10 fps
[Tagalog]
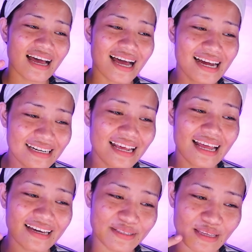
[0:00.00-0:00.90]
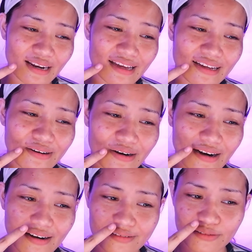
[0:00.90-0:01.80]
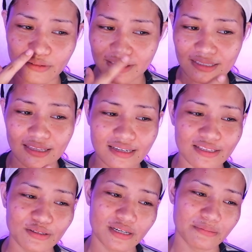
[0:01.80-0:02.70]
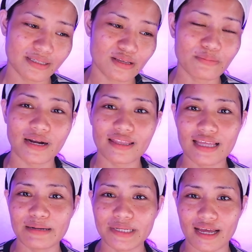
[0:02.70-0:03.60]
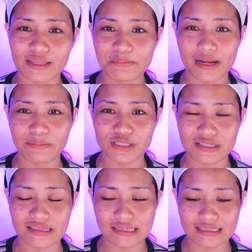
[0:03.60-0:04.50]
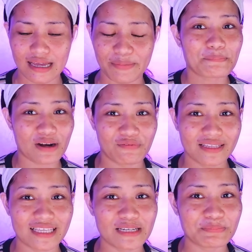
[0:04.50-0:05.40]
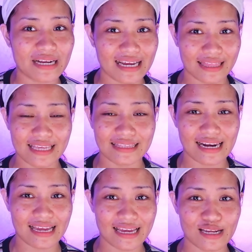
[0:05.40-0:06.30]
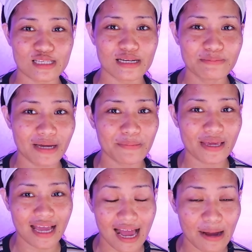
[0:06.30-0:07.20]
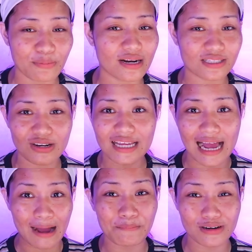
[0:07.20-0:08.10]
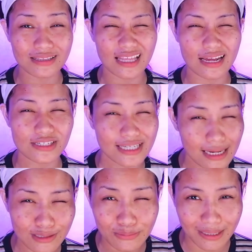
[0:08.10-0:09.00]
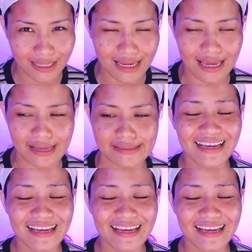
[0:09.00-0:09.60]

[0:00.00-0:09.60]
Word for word: ang lalaki talaga, girl. Kung titingnan nyo naman, sobrang dami nating blemishes this time. Perfect din ang pagkarating talaga ng soundbite me kahapon. Actually, kahapon nang talaga siya dumating, guys.